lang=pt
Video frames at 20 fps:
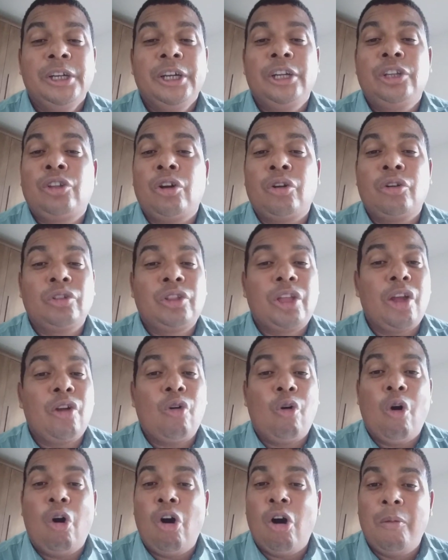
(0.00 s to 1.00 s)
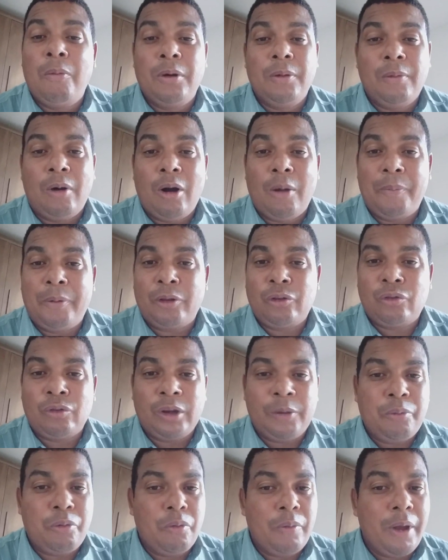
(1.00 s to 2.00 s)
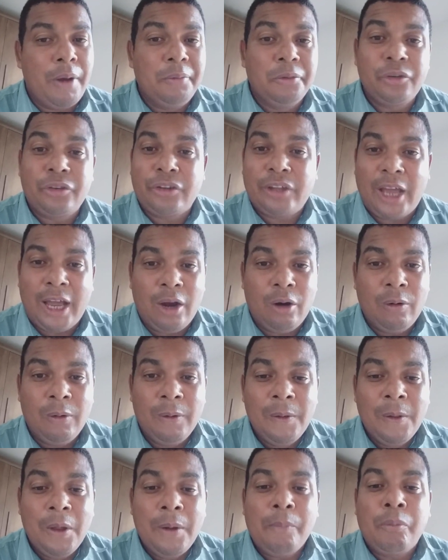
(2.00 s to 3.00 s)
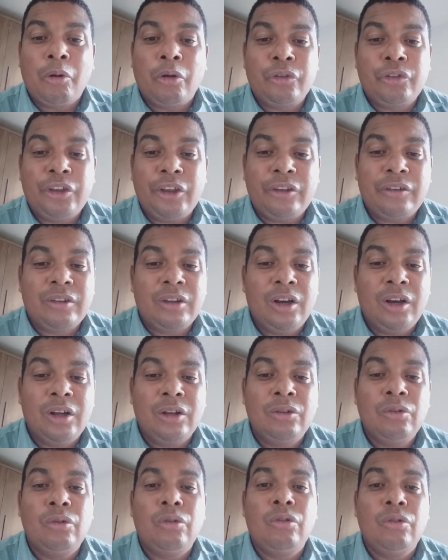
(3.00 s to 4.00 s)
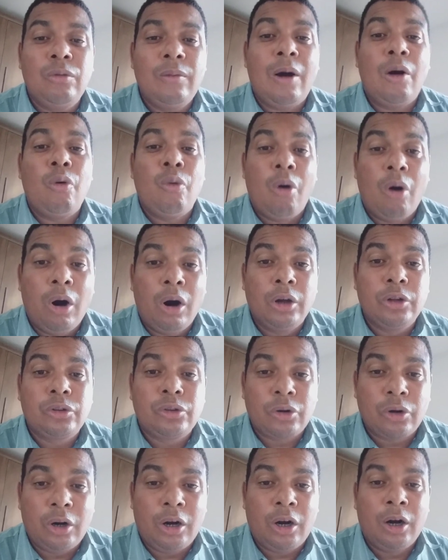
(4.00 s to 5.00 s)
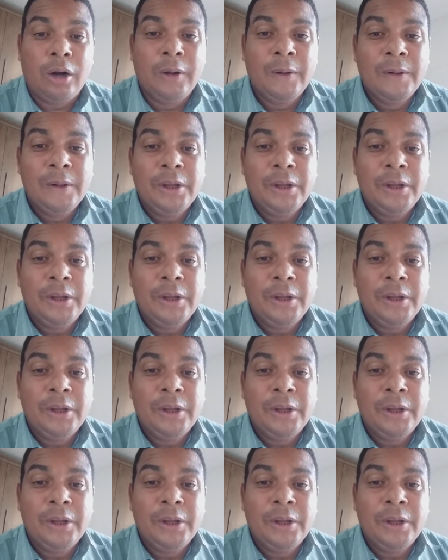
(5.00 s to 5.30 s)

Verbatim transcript: Então não tem como, irmão, a pessoa ir para o mesmo céu processando um ao outro.